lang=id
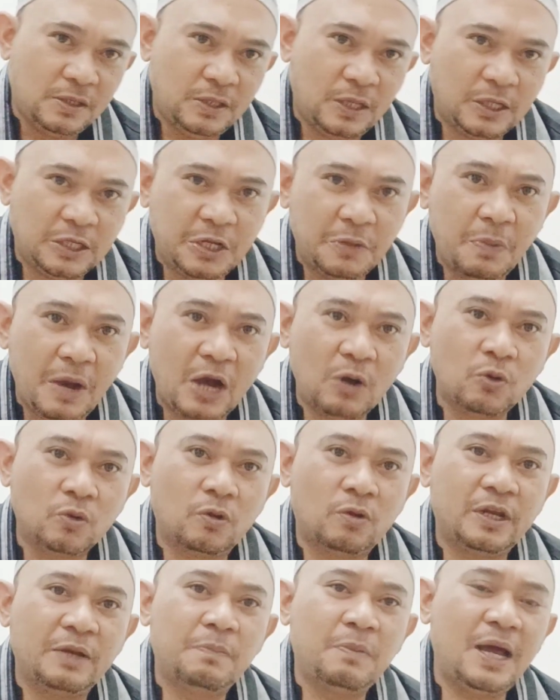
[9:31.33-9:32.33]
yang dibangun
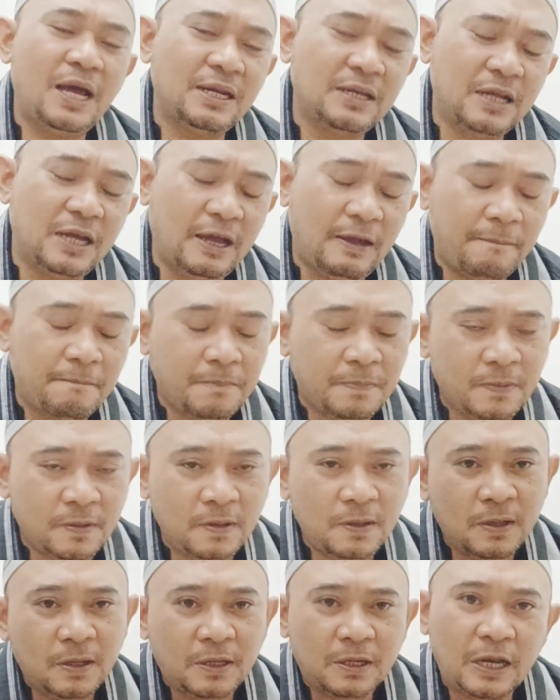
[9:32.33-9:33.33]
oleh Belanda.
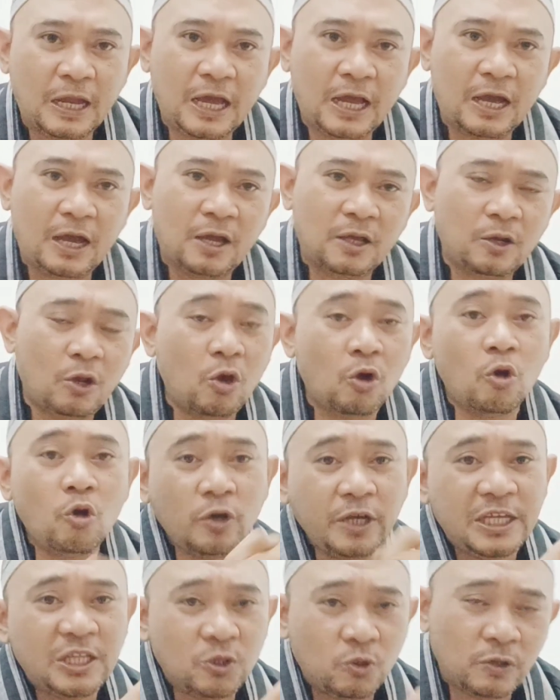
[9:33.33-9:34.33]
Nah,
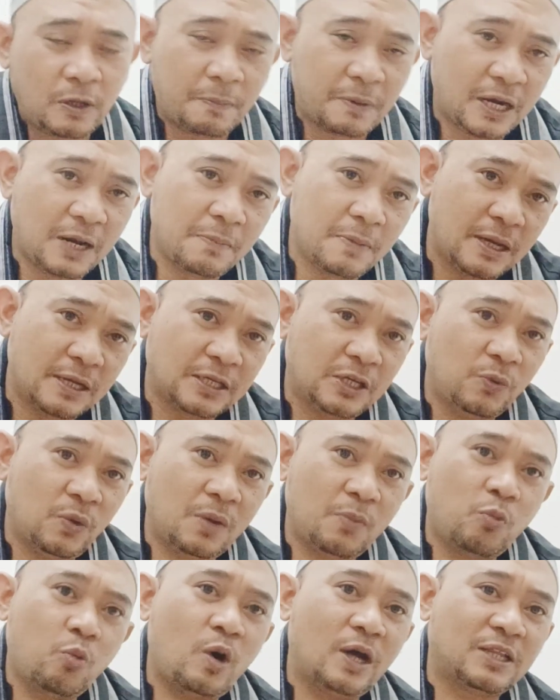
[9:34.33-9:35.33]
Longokin tuh udah pernah Bang
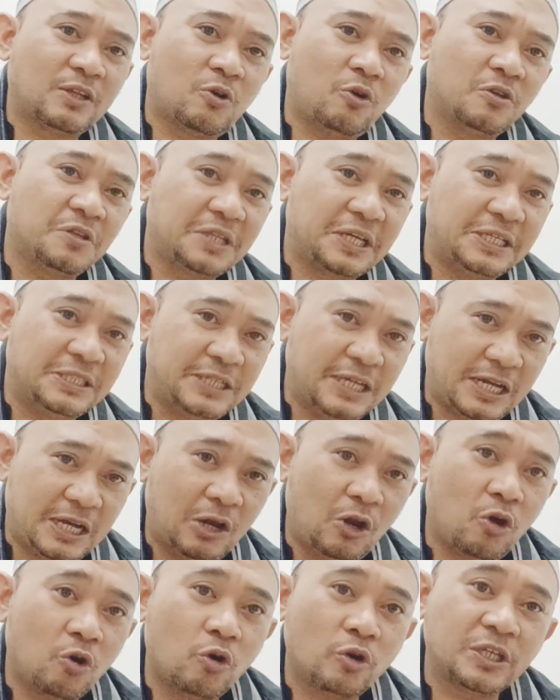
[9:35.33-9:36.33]
Kiwir buat kontennya.
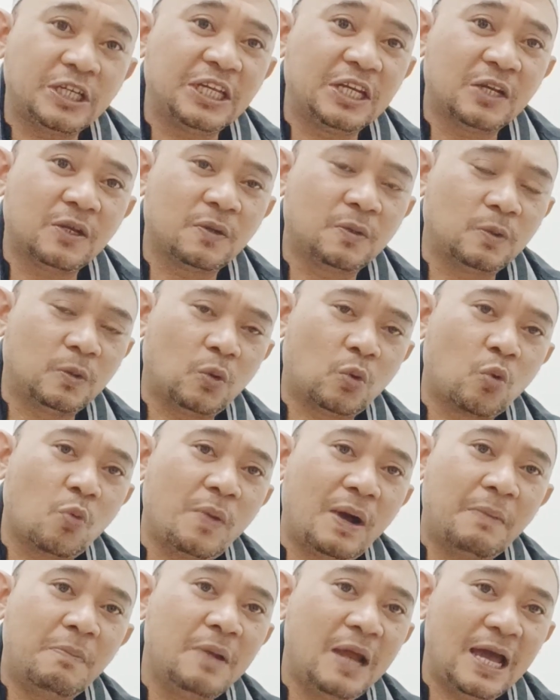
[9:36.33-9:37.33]
Longokin
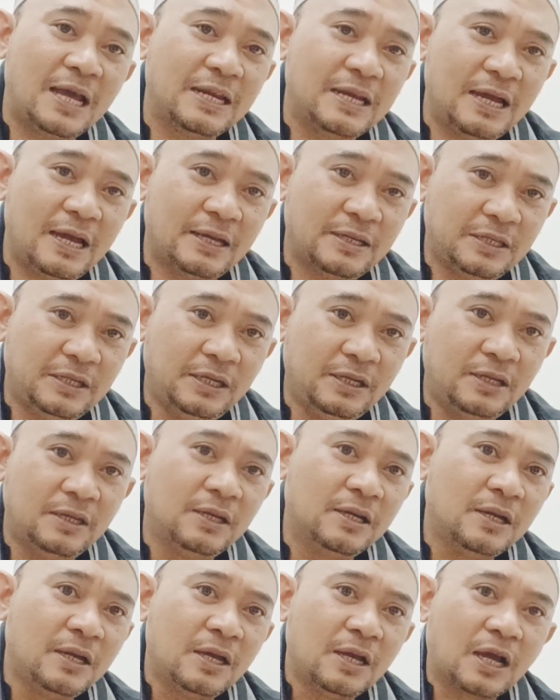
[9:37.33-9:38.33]
rumah Belanda di
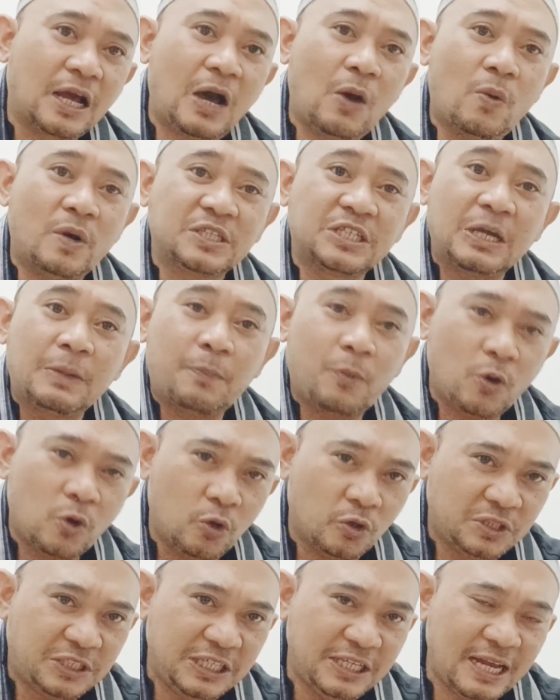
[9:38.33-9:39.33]
kawasan
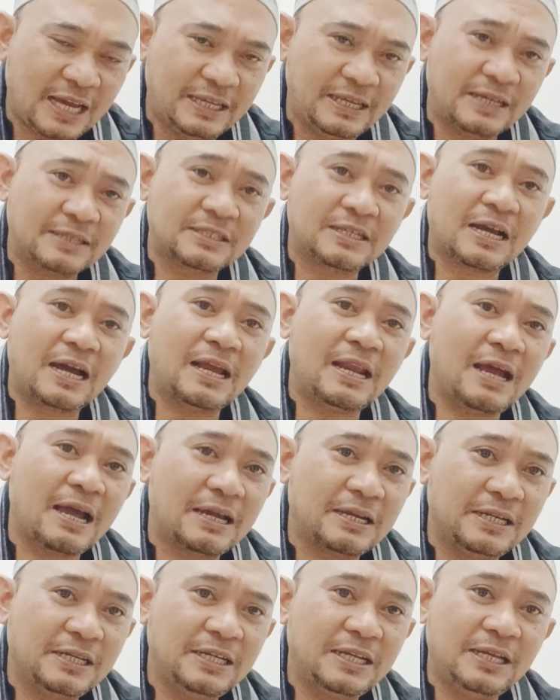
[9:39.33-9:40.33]
Pondok Cina yang sekarang
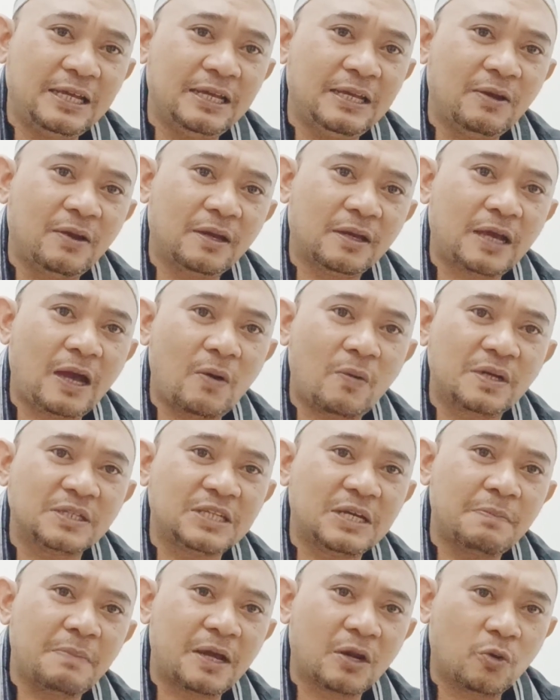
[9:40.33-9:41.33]
ada di
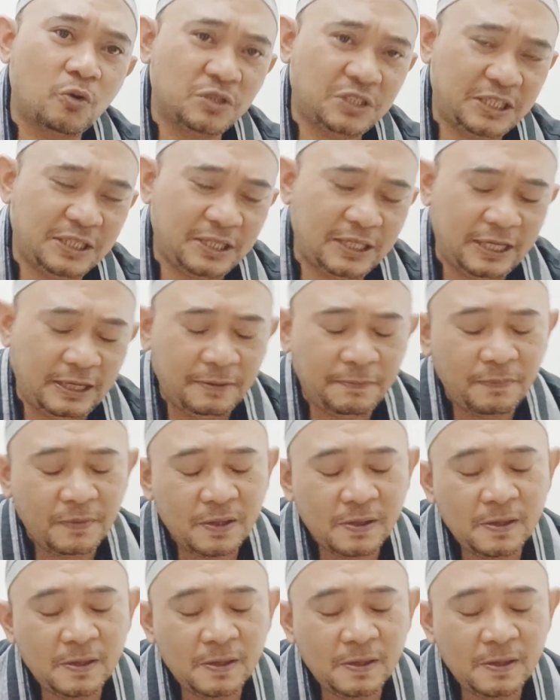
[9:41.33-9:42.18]
kawasan Margo City.